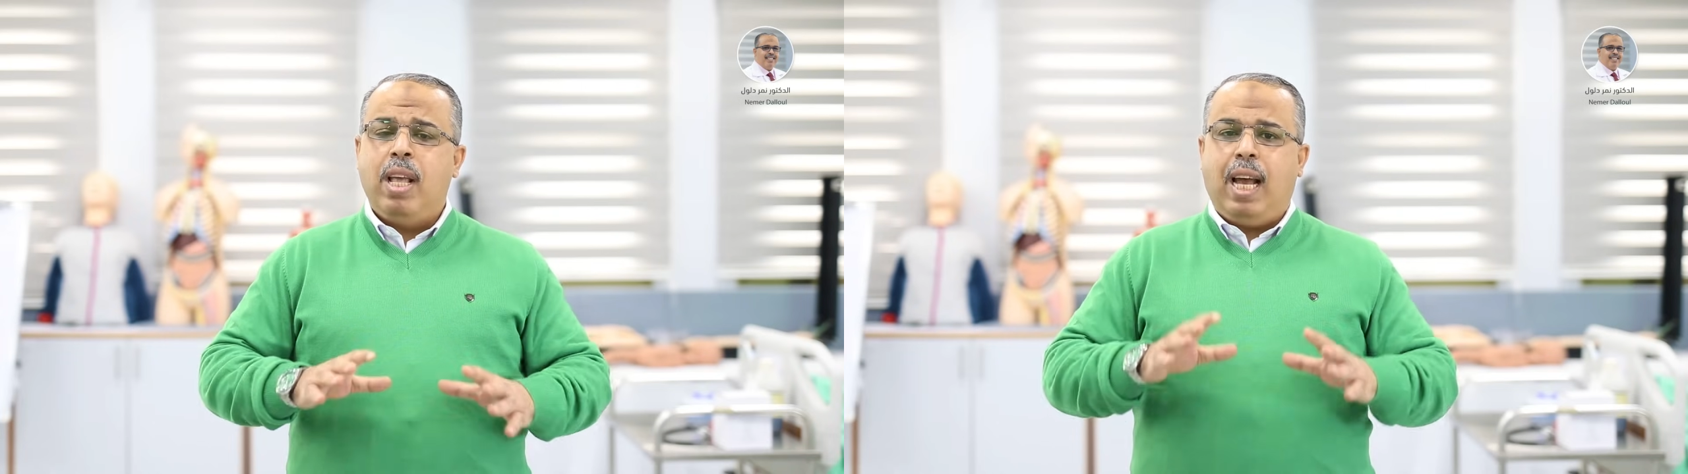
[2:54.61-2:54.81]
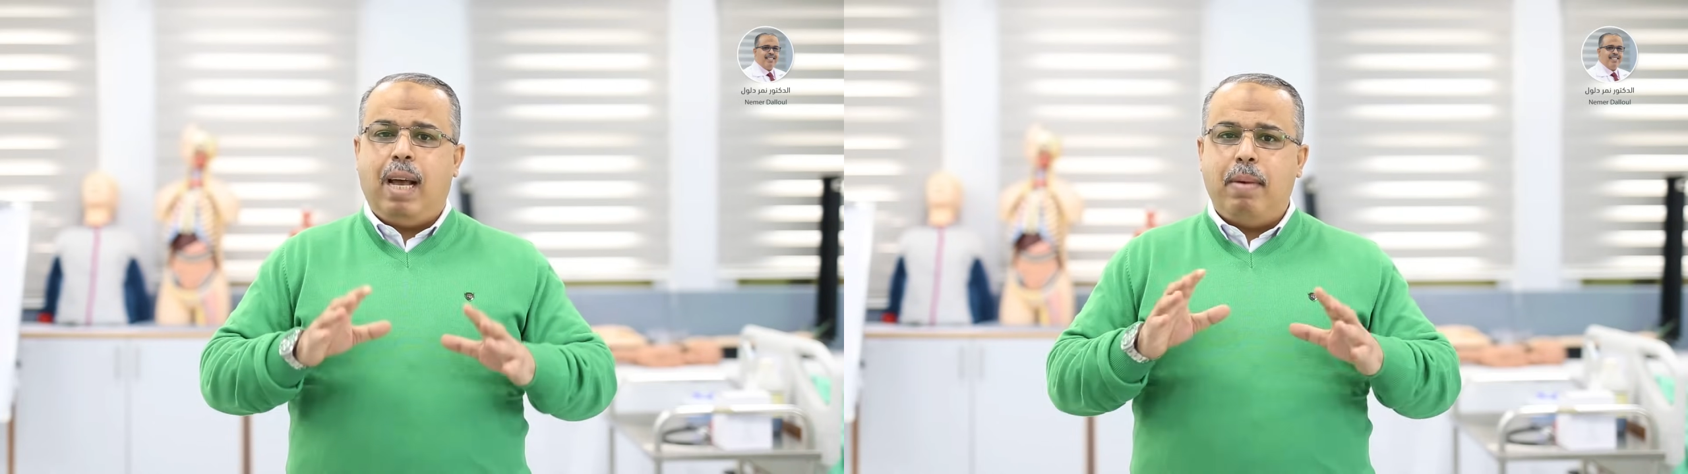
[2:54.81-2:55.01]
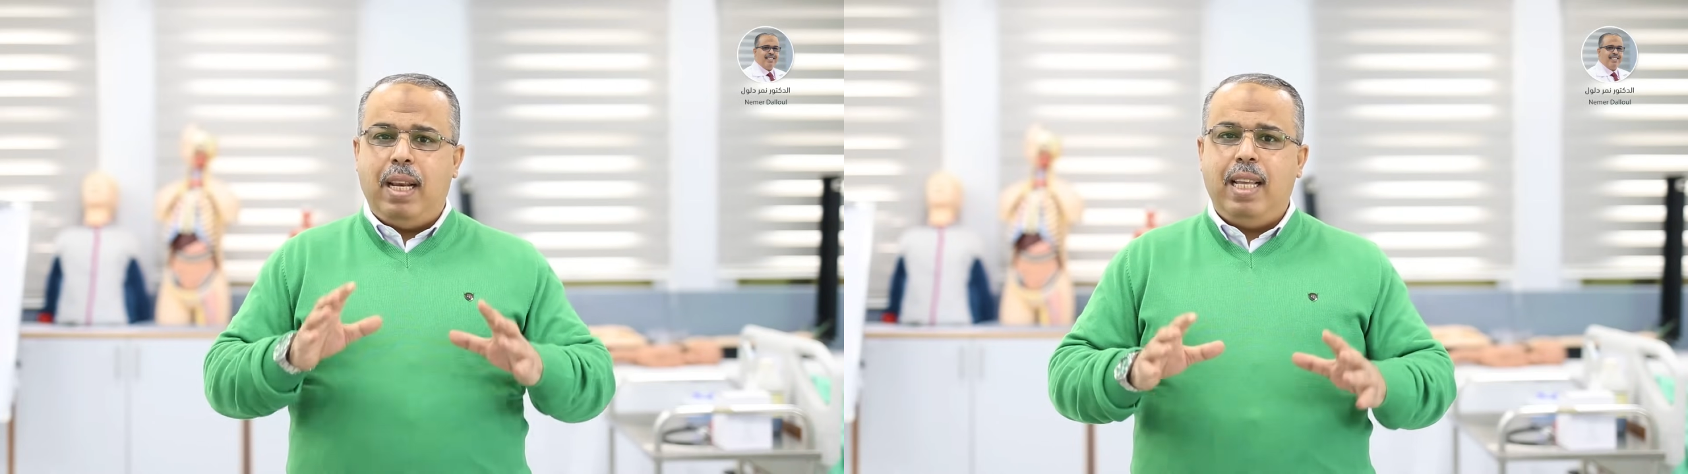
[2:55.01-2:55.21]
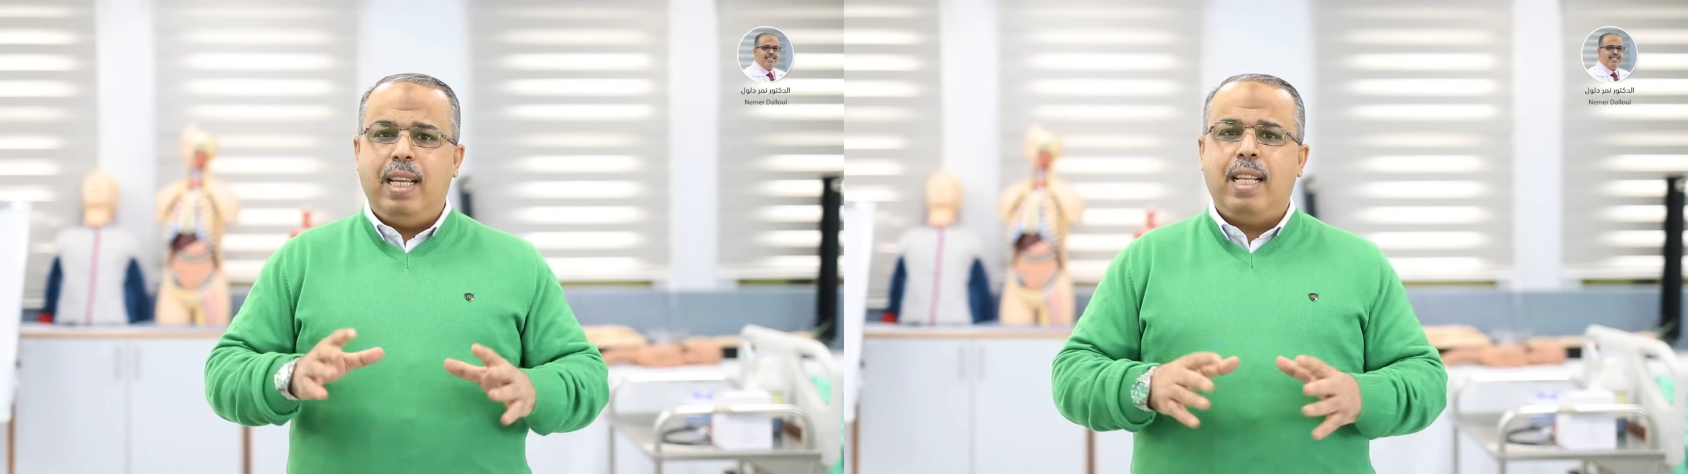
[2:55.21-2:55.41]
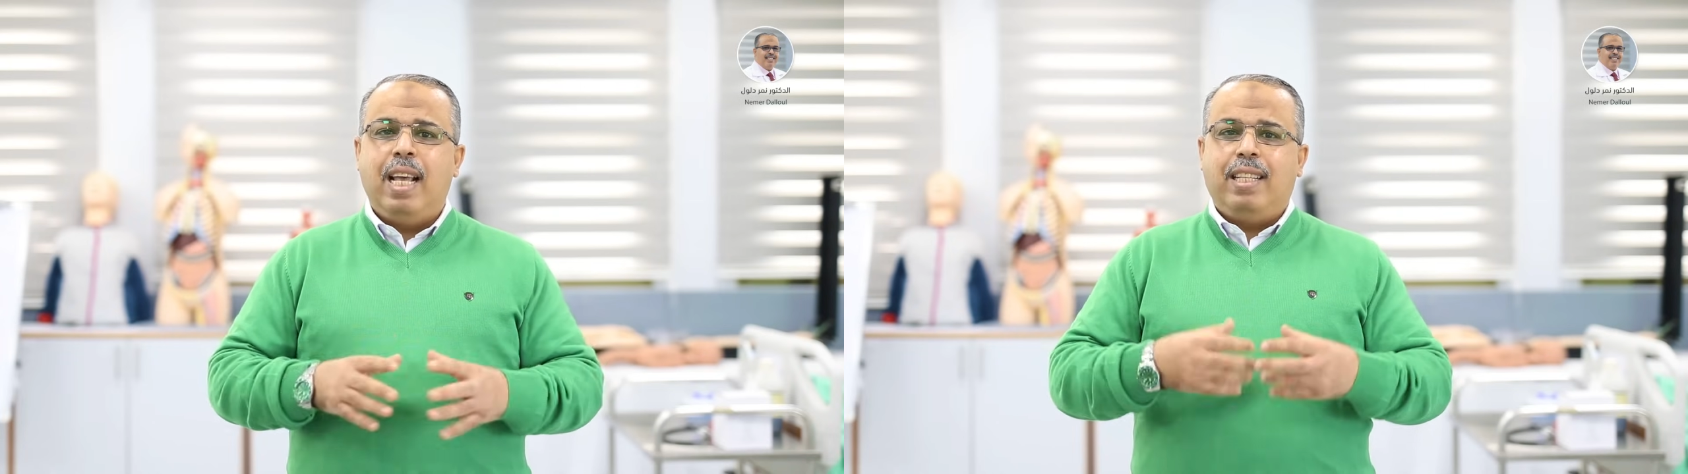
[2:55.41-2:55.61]

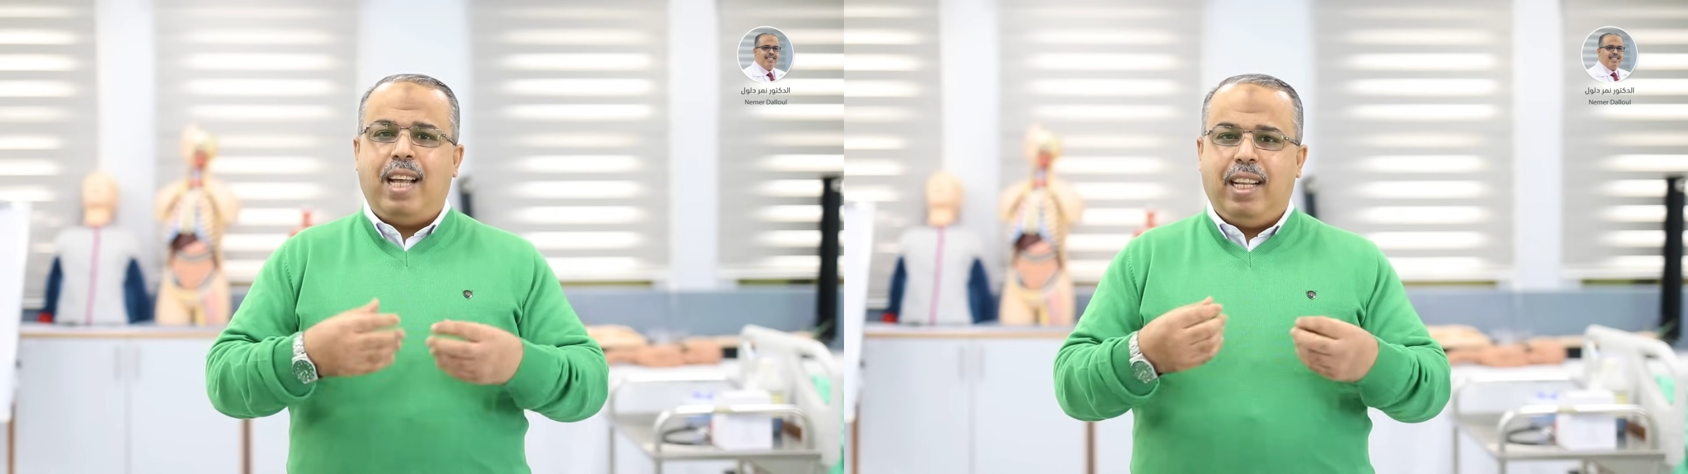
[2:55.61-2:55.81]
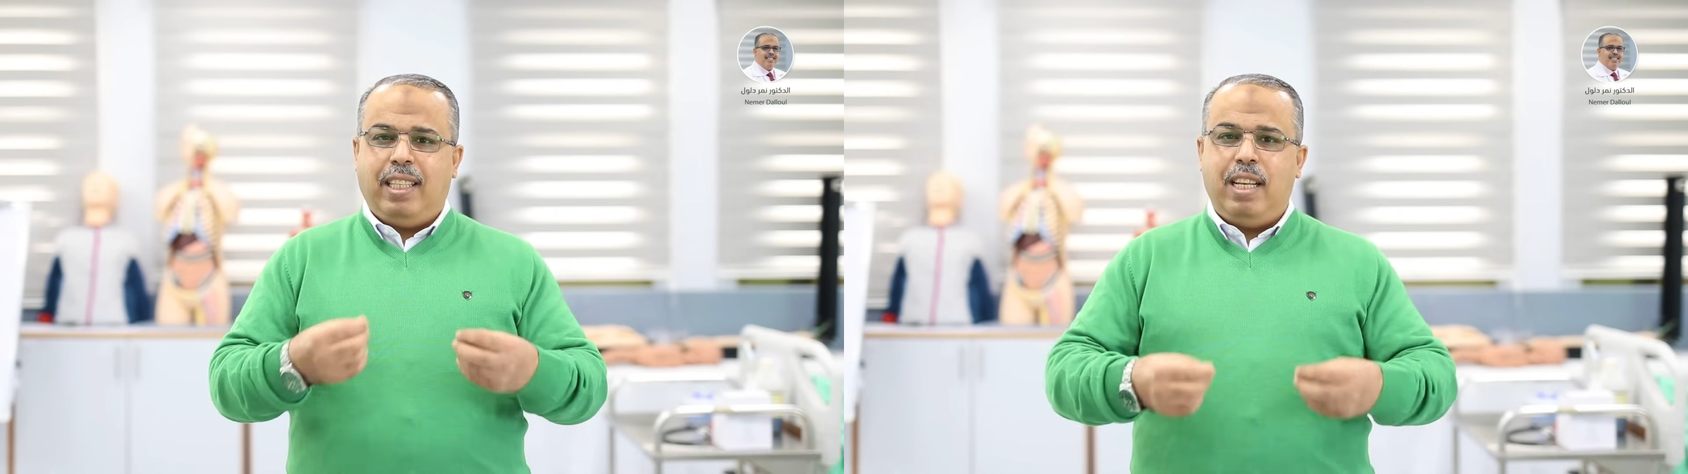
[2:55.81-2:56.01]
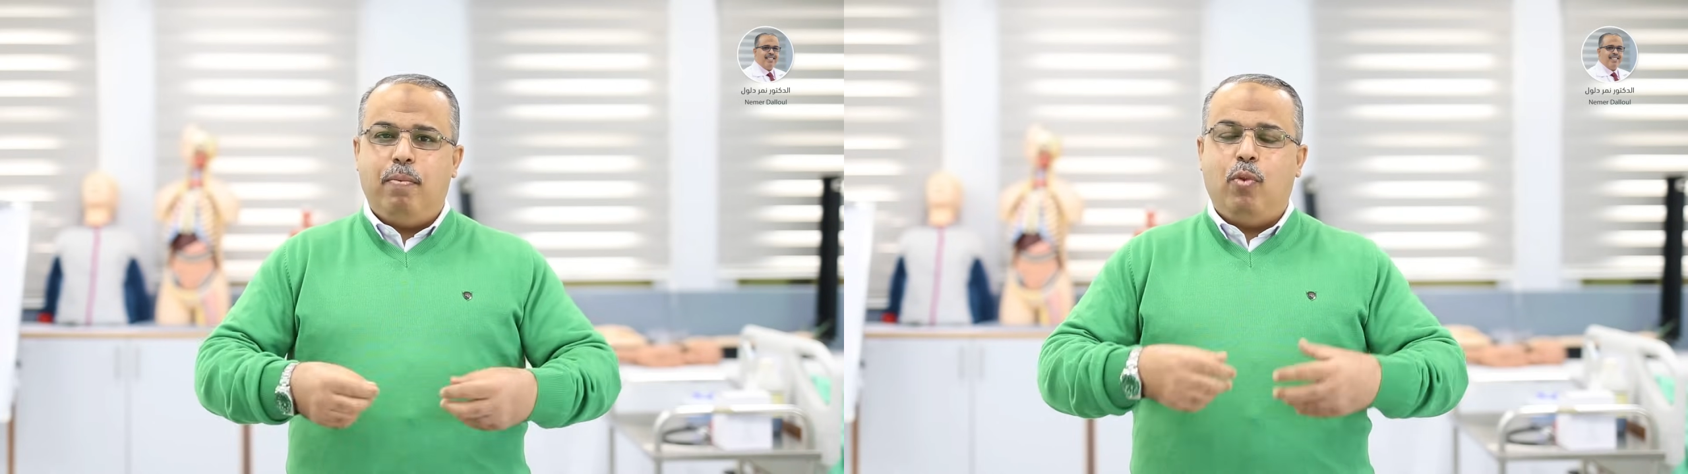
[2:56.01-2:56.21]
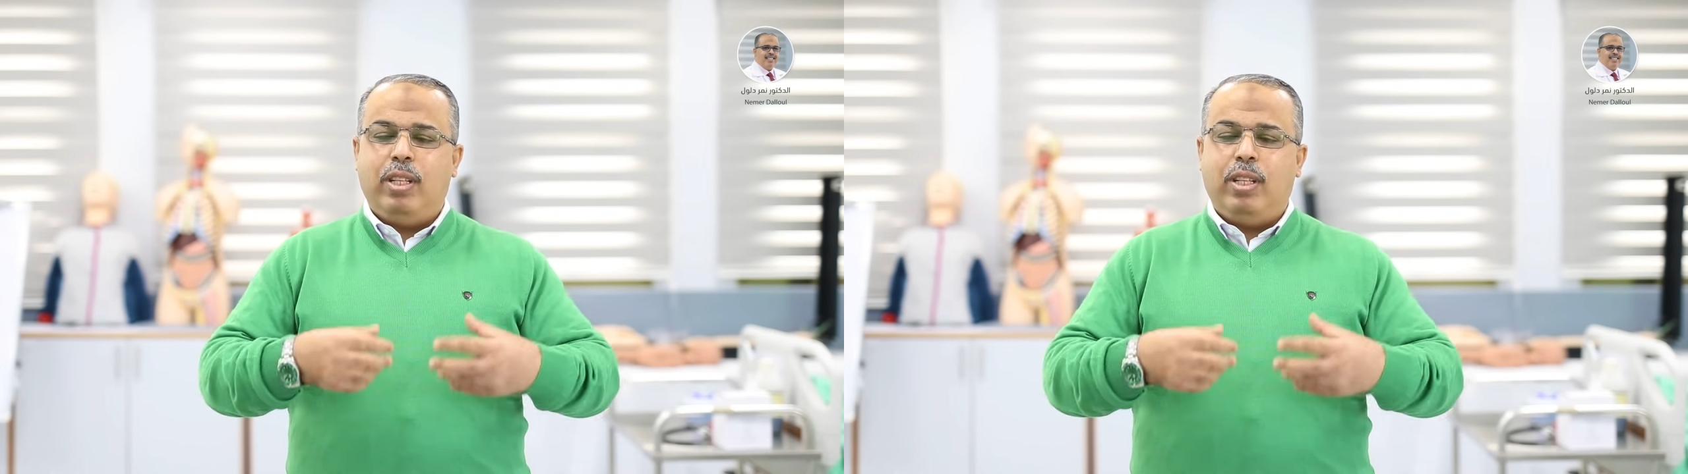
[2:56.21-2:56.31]
عملية تحطيم